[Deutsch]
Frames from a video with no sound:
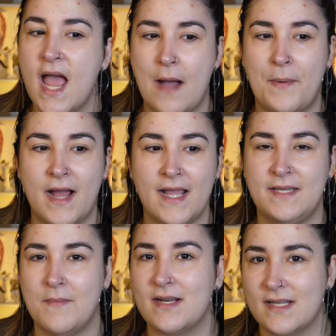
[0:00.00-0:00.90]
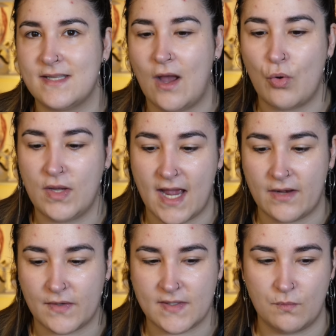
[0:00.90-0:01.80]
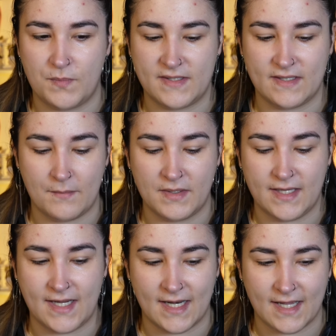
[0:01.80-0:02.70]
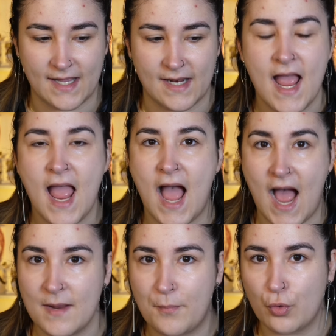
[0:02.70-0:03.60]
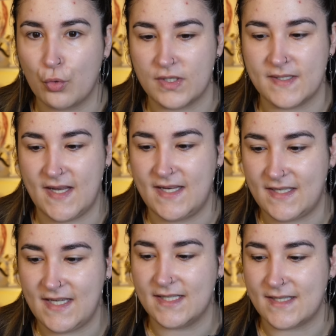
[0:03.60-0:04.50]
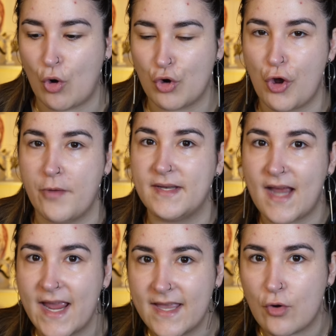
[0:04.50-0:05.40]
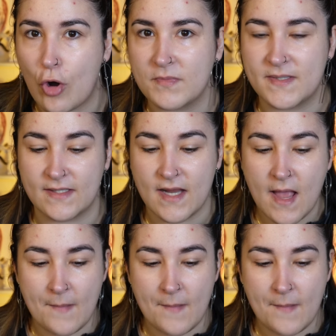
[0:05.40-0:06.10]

Aber ich mache das ja auch hier einfach so ein bisschen, damit ihr generell alle Produkte seht, die jetzt auch neu mit reingekommen sind,